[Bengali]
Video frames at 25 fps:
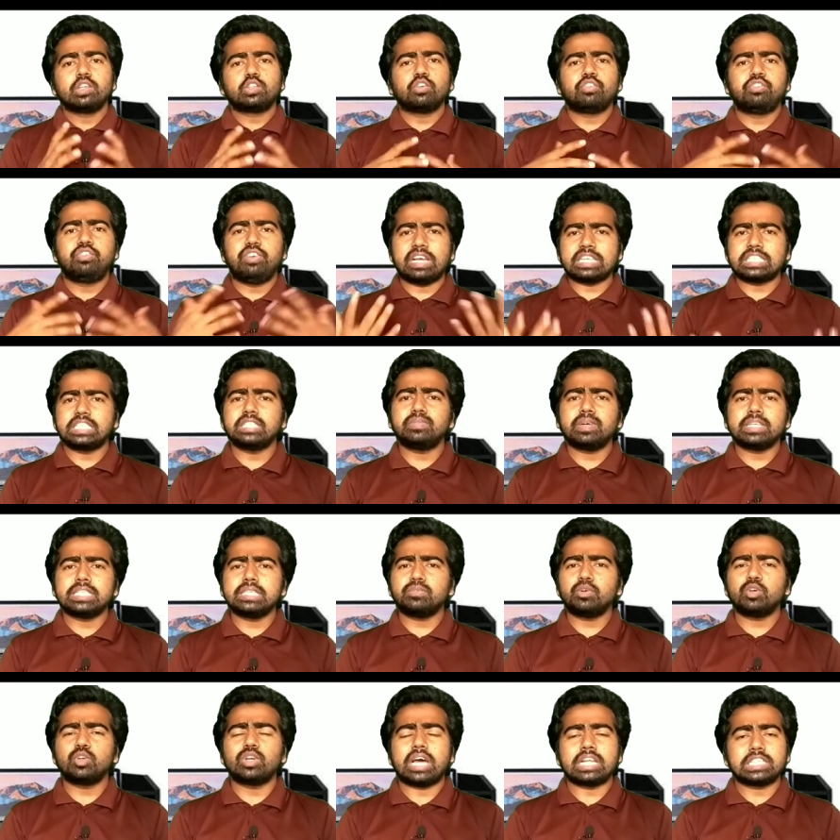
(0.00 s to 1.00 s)
তো ফ্যাসিবাদ
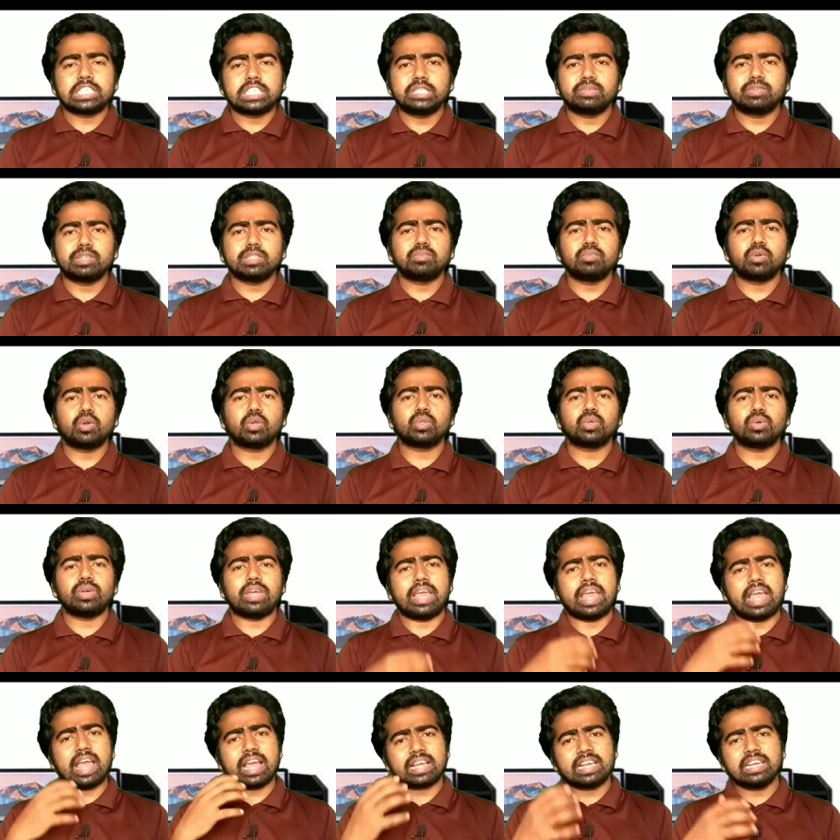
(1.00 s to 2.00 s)
এবং নাৎসিবাদ মূলত
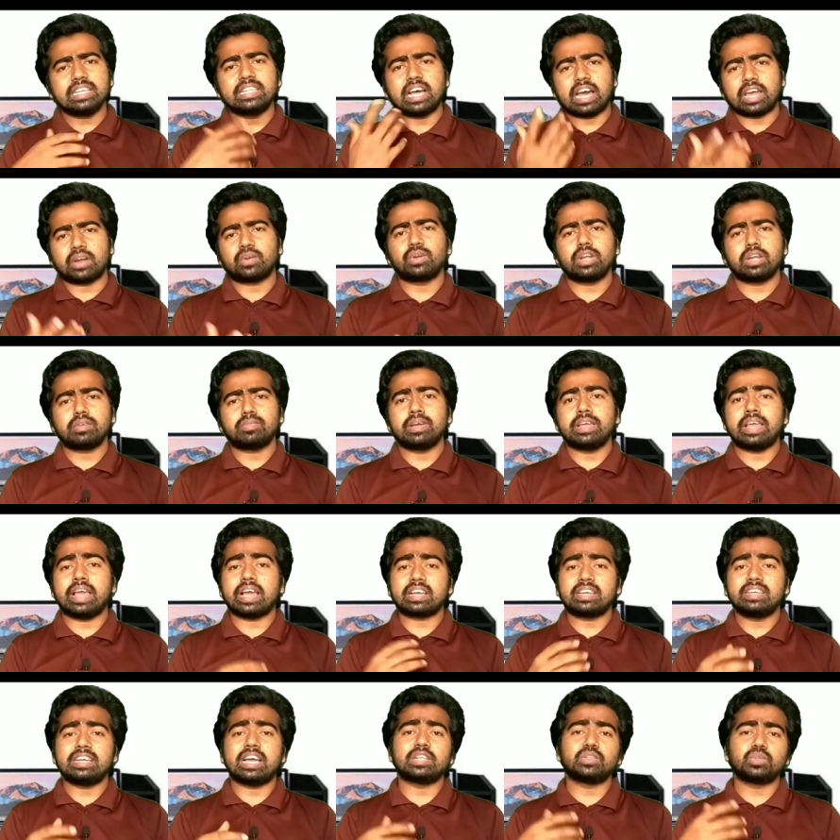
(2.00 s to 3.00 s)
একই ধারণার বা
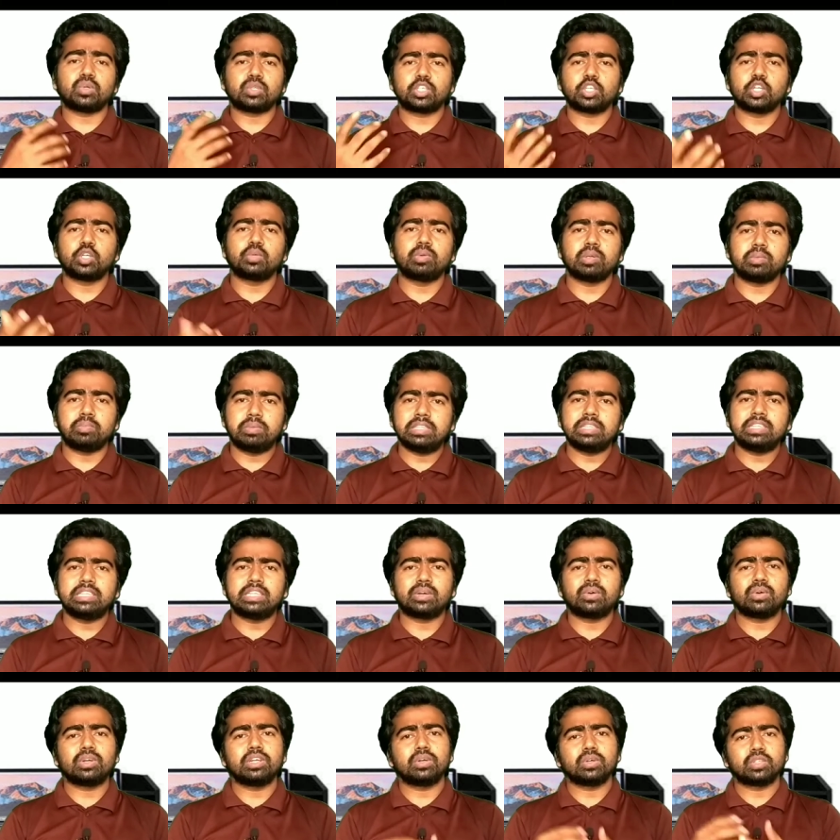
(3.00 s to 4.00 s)
একই আদর্শের উপর
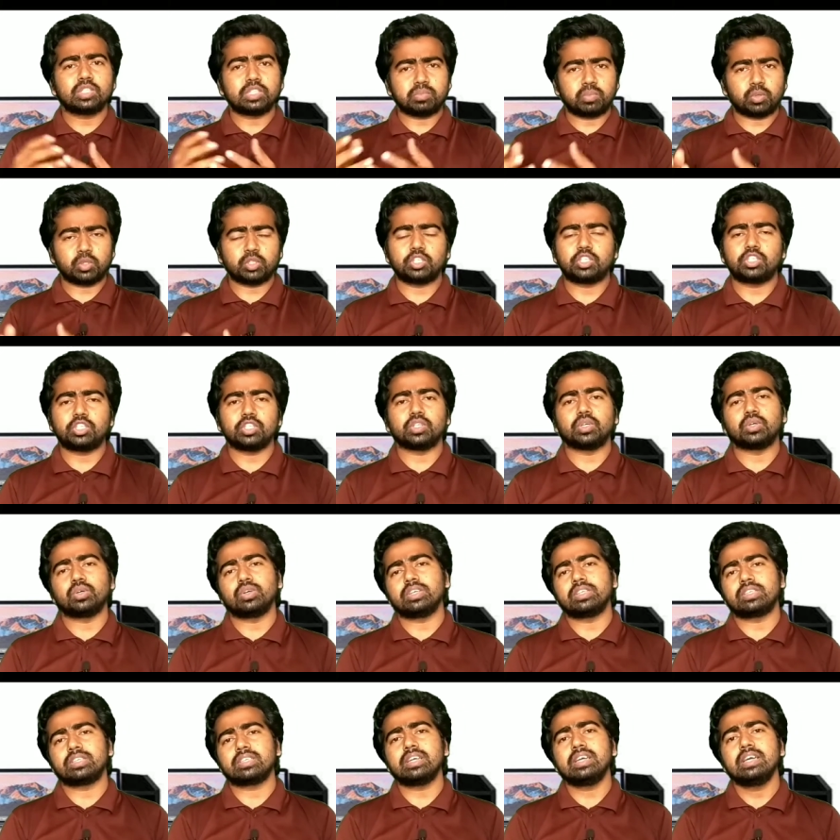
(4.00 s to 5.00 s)
ভিত্তি করে হচ্ছে প্রতিষ্ঠিত
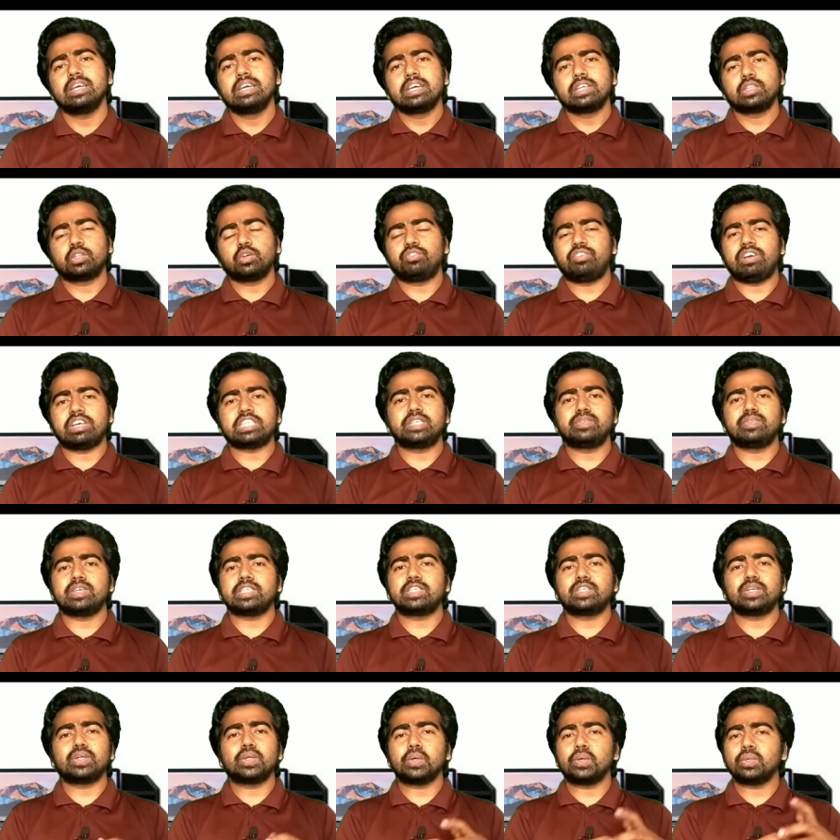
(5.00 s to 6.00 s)
হয়েছে তো
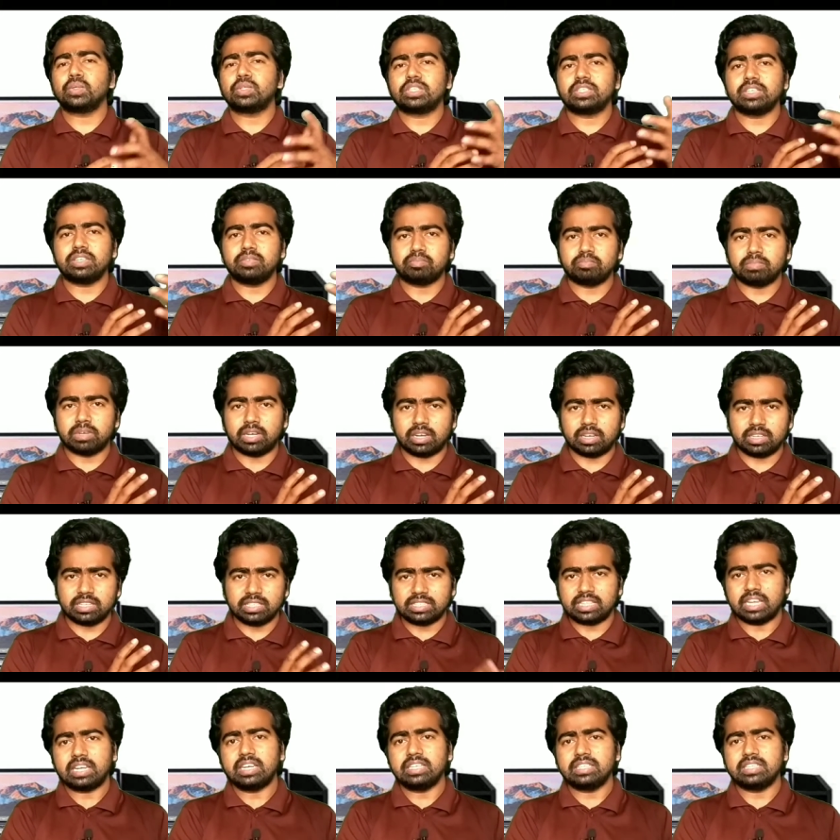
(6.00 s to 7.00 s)
ফ্যাসিবাদ ছিল হচ্ছে
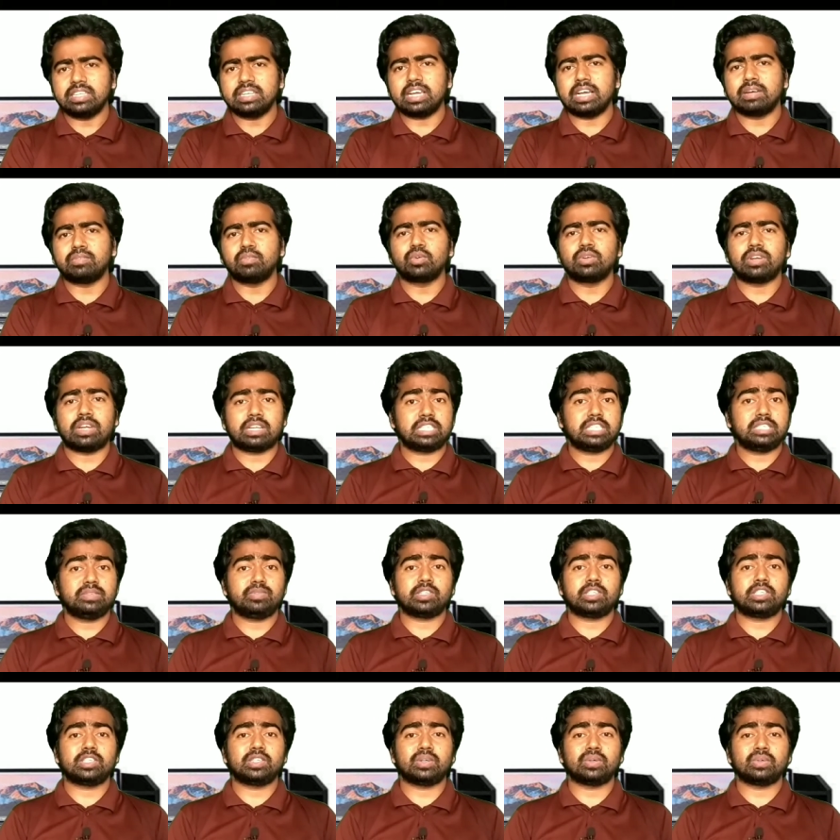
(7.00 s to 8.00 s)
ইতালিতে এবং
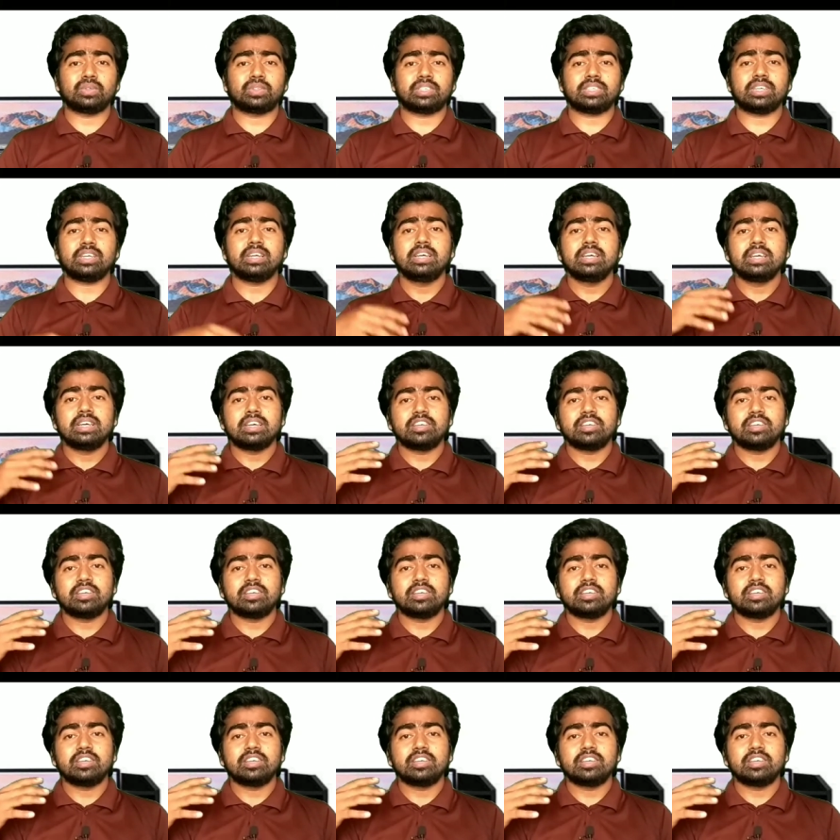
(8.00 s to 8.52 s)
নাৎসিবাদ ছিল হচ্ছে